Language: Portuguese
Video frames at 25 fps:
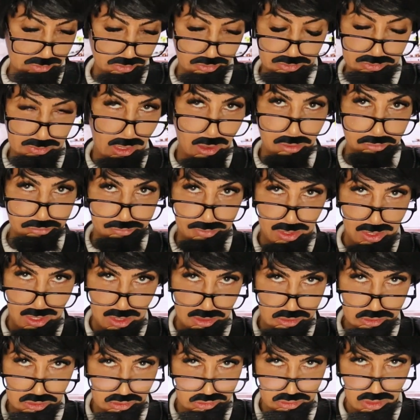tenho até
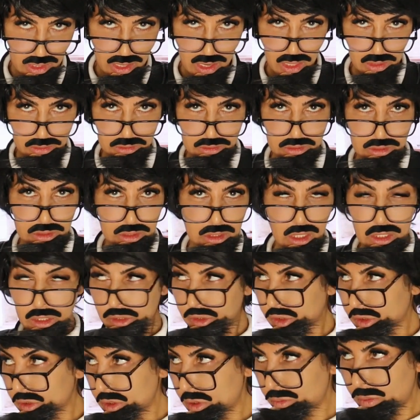referências dela aqui.
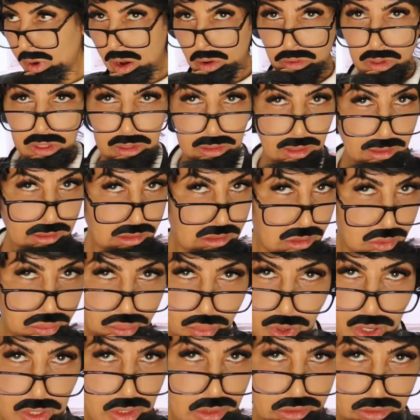Ela já deu aula na
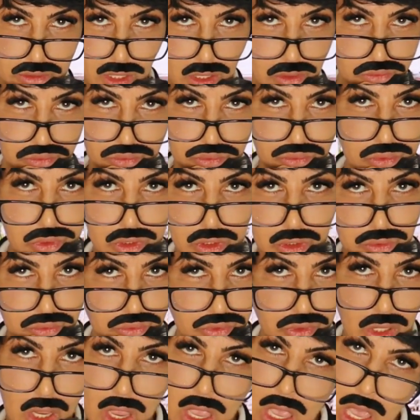Espanha, Estados
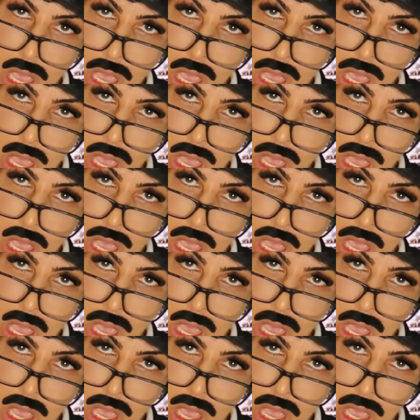Unidos